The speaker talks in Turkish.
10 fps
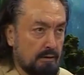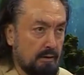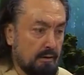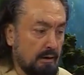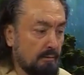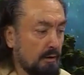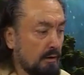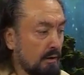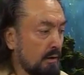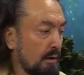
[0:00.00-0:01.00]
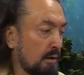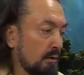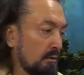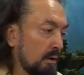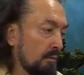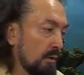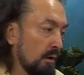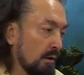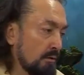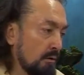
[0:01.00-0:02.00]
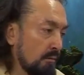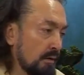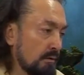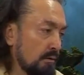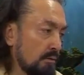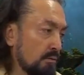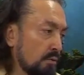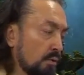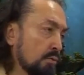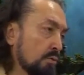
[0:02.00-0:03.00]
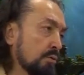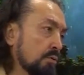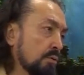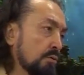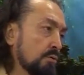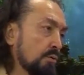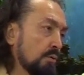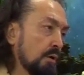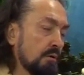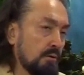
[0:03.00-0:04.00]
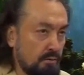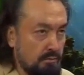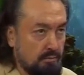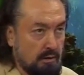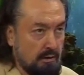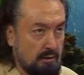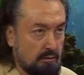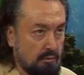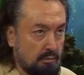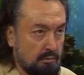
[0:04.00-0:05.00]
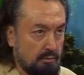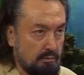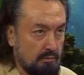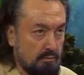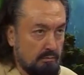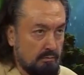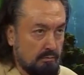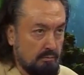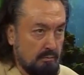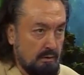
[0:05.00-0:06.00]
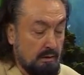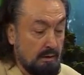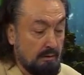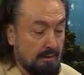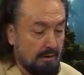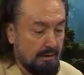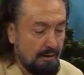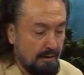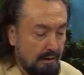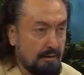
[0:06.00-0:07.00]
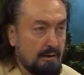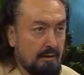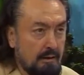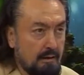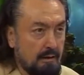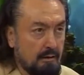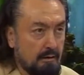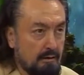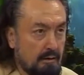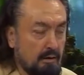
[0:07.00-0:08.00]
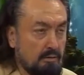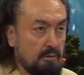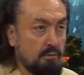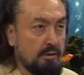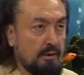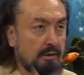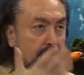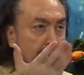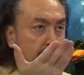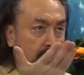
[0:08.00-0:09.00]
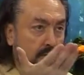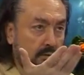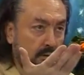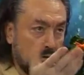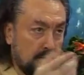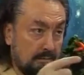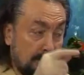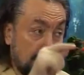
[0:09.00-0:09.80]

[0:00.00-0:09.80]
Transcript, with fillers: İnşallah. İnşallah. Ama tabii asılması çok çok çok çok yanlış hareket oldu. Evet hocam. Ama kaderi ilahi. İnşallah. Daha önce de uçak kazası geçti.